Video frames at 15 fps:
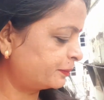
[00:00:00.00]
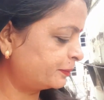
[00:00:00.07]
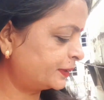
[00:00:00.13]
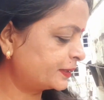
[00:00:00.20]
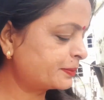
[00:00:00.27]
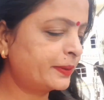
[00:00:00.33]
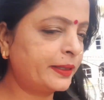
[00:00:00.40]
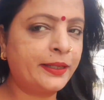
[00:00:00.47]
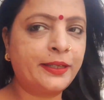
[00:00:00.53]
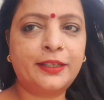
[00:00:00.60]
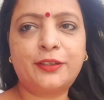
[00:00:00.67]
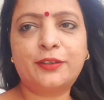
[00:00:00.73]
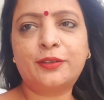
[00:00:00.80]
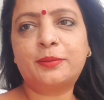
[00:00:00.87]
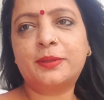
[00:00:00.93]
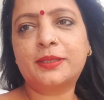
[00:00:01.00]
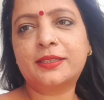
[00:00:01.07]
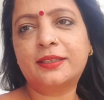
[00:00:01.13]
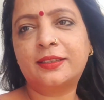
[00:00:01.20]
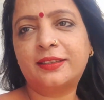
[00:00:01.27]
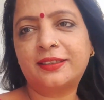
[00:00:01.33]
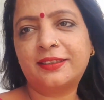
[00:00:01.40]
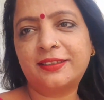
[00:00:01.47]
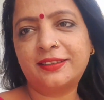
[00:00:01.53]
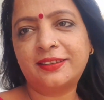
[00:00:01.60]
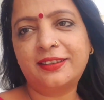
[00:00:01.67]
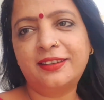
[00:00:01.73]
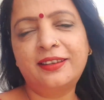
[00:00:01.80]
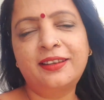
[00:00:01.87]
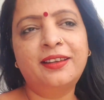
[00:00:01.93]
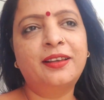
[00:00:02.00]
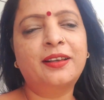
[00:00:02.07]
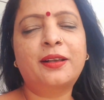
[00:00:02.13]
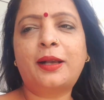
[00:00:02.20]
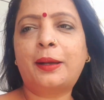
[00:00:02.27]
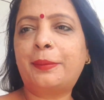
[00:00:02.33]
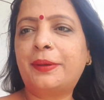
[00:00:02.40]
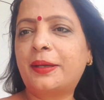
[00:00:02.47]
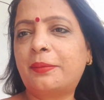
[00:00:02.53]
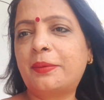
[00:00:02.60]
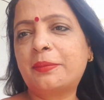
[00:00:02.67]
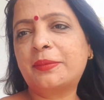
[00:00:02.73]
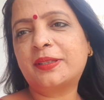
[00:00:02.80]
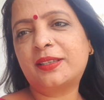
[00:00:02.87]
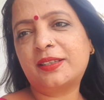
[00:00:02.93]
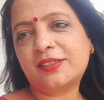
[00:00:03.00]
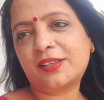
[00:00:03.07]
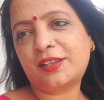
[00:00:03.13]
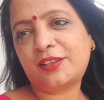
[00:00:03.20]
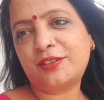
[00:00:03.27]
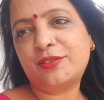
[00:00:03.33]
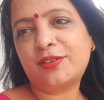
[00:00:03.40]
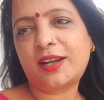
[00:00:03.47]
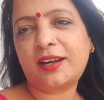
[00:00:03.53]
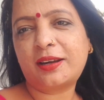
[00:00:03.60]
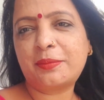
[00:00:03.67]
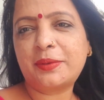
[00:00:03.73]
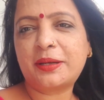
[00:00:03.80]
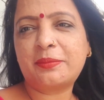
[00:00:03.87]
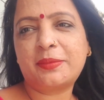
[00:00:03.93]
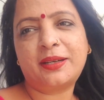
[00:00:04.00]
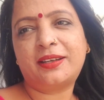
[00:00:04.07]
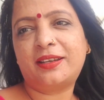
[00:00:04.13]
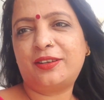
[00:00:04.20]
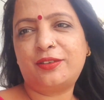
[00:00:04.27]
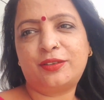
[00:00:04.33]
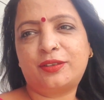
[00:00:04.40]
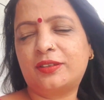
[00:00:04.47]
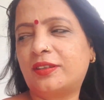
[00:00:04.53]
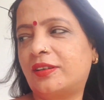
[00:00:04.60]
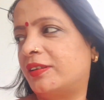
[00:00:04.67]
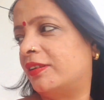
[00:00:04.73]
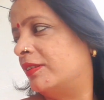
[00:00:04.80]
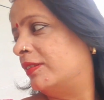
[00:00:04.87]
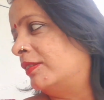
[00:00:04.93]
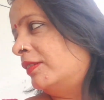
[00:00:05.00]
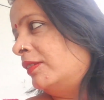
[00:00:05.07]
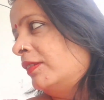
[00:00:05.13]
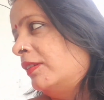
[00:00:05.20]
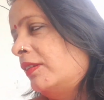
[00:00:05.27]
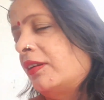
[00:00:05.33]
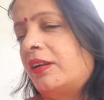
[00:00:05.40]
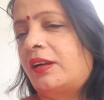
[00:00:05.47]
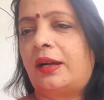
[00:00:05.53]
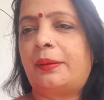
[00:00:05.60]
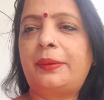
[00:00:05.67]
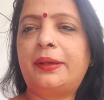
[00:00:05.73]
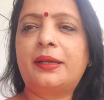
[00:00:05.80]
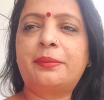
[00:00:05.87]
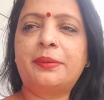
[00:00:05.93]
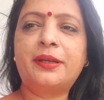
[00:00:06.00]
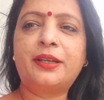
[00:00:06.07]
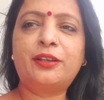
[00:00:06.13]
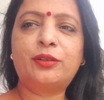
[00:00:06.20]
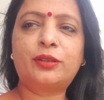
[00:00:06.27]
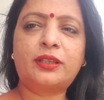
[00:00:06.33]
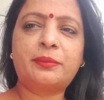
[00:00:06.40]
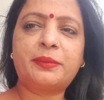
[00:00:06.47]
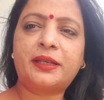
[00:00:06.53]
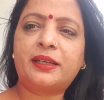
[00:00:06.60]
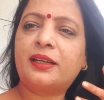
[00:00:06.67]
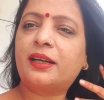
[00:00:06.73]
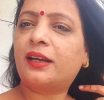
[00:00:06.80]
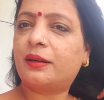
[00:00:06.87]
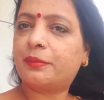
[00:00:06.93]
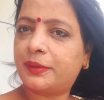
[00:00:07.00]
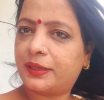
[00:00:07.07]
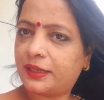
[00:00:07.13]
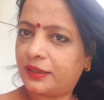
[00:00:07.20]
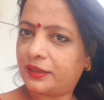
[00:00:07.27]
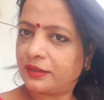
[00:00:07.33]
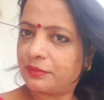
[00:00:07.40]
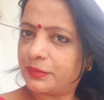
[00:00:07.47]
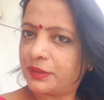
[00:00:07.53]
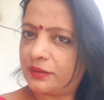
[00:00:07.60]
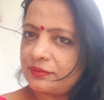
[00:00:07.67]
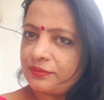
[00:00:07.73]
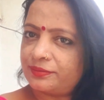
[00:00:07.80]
बस बैठे रहो बस कभी कभी मैं थक जाती हूँ खाना मेरा मन नहीं होता कभी कभी नहीं होता मेरा खाना बनाने का मन